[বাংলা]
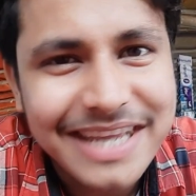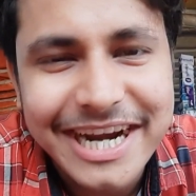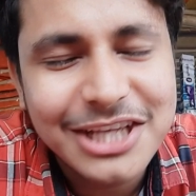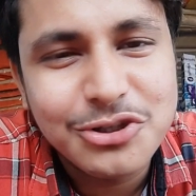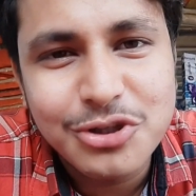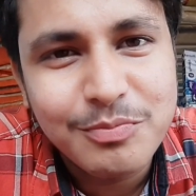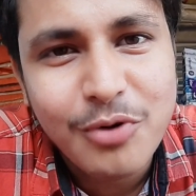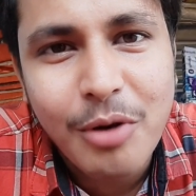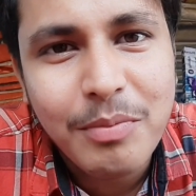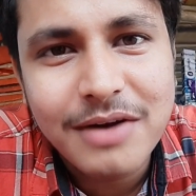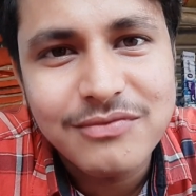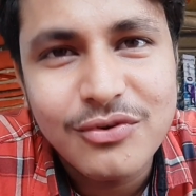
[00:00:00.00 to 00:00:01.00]
এটা যেহেতু
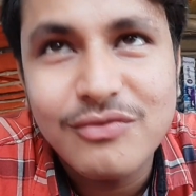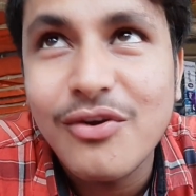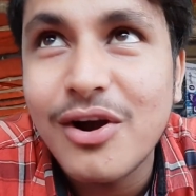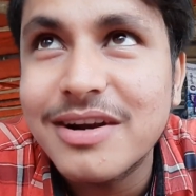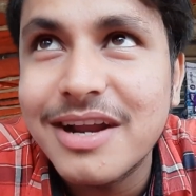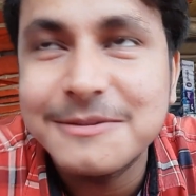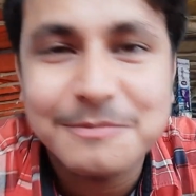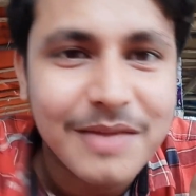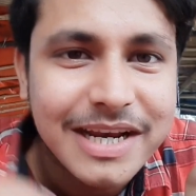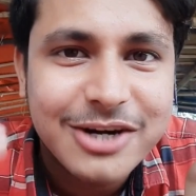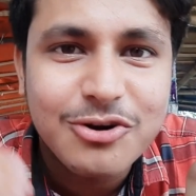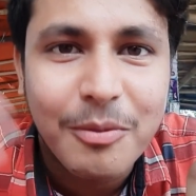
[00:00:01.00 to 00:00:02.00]
প্রপার ফুড ব্লগ না
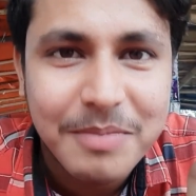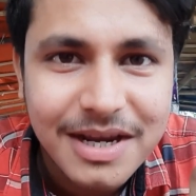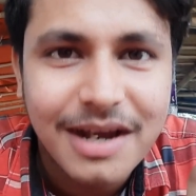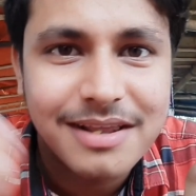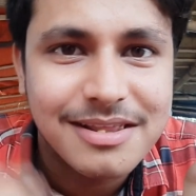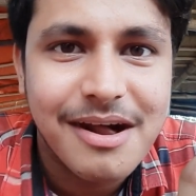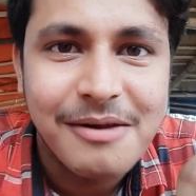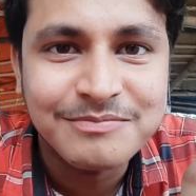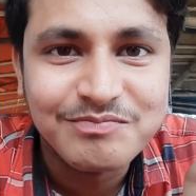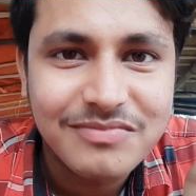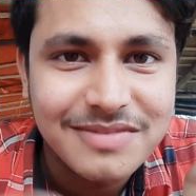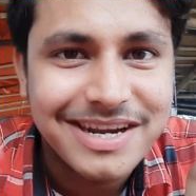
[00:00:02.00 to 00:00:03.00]
এটা টপিক আলাদা
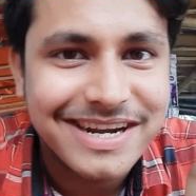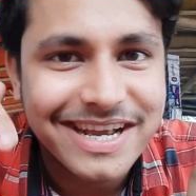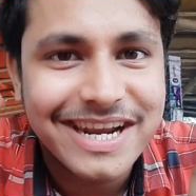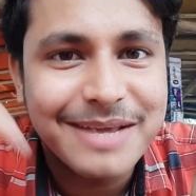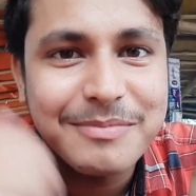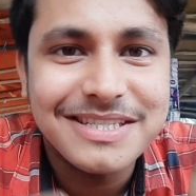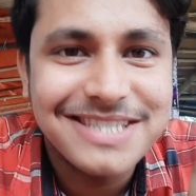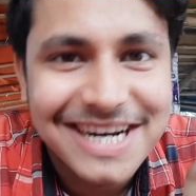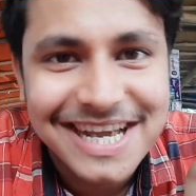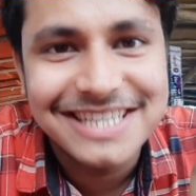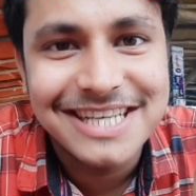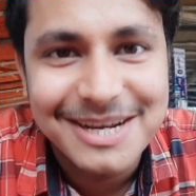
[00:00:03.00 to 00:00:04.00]
তো এটাকে নিয়ে বেশি আর
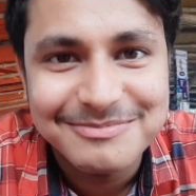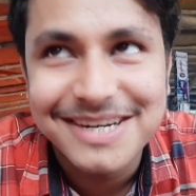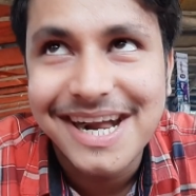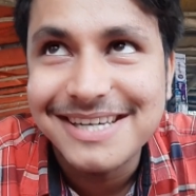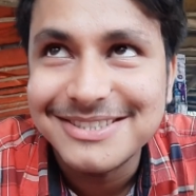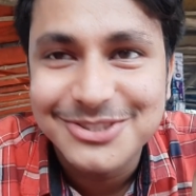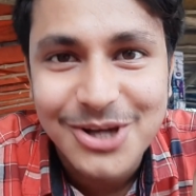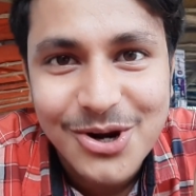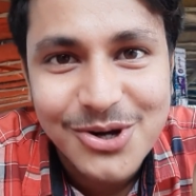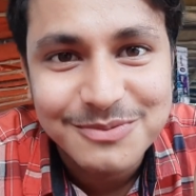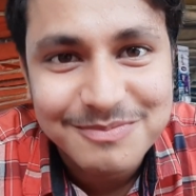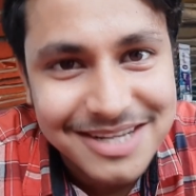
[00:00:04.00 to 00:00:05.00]
গাজালাম না চলো
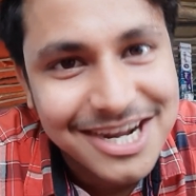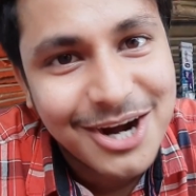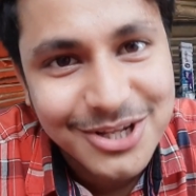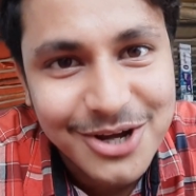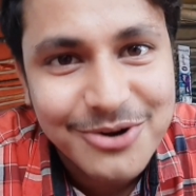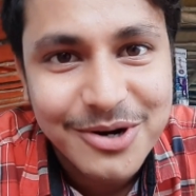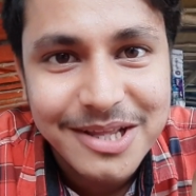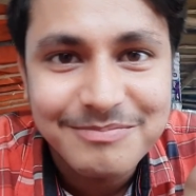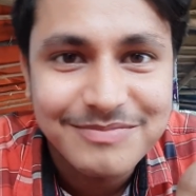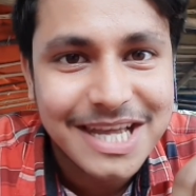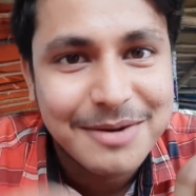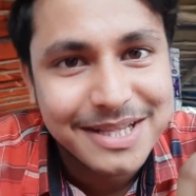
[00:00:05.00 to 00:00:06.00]
খাওয়া দাওয়া করি
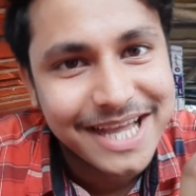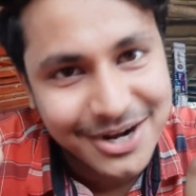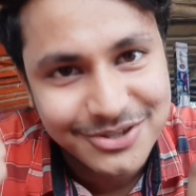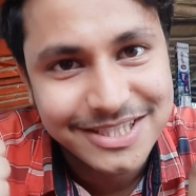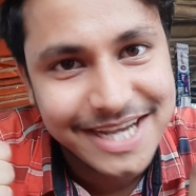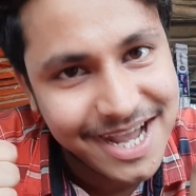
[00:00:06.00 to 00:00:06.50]
দিয়ে আবার দেখা হচ্ছে